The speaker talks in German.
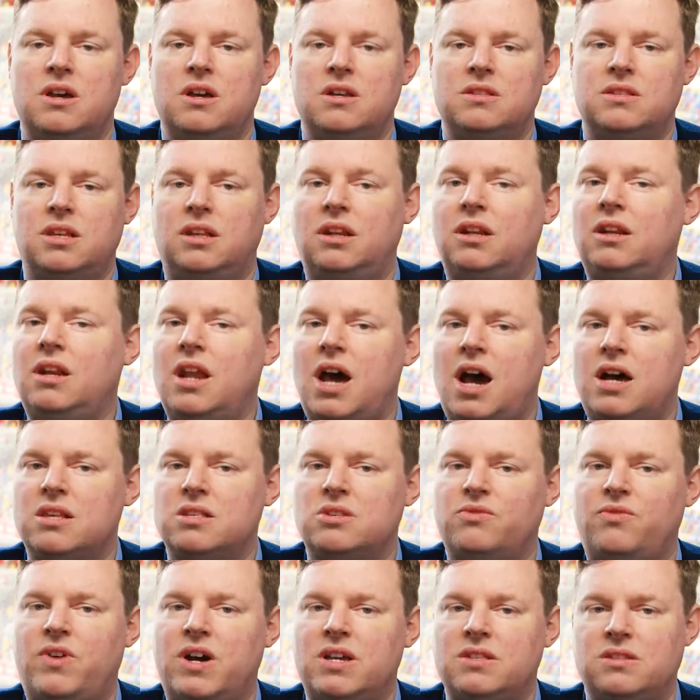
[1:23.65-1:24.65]
seine
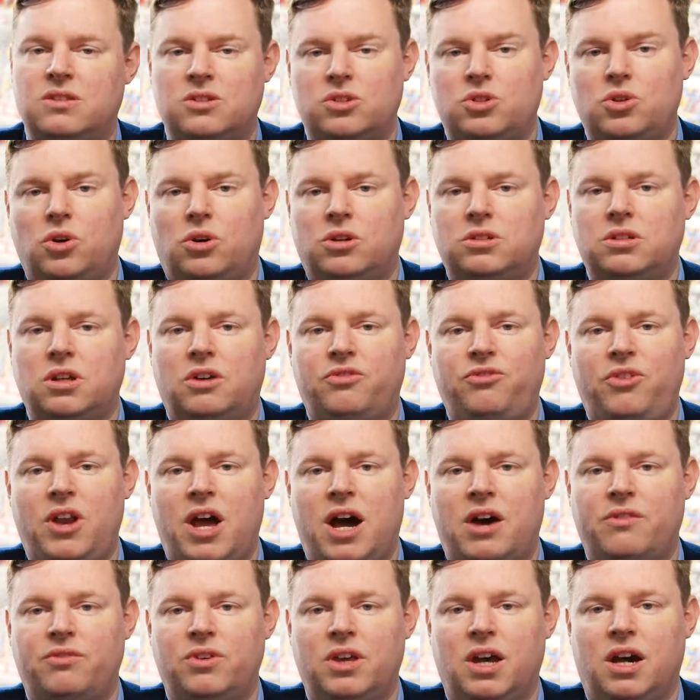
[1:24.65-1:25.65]
naseweiße Tochter
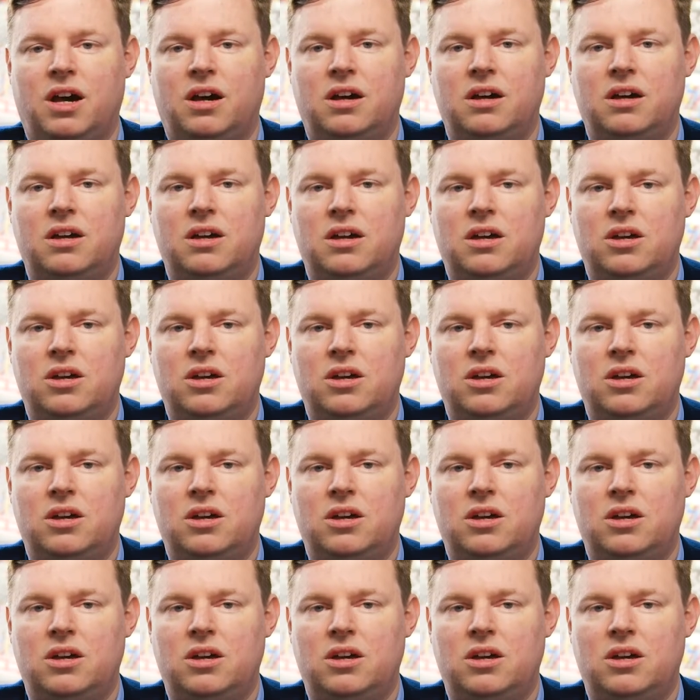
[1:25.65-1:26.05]
Flavia.